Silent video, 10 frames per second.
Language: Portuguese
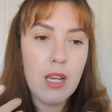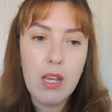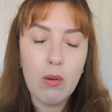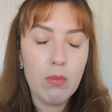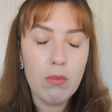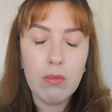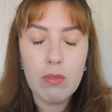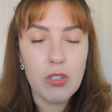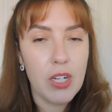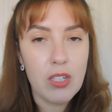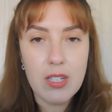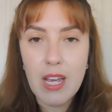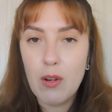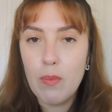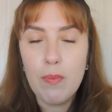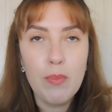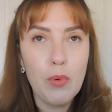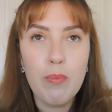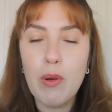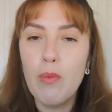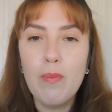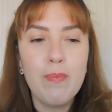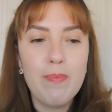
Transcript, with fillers: E eu, gente, sério, no meu,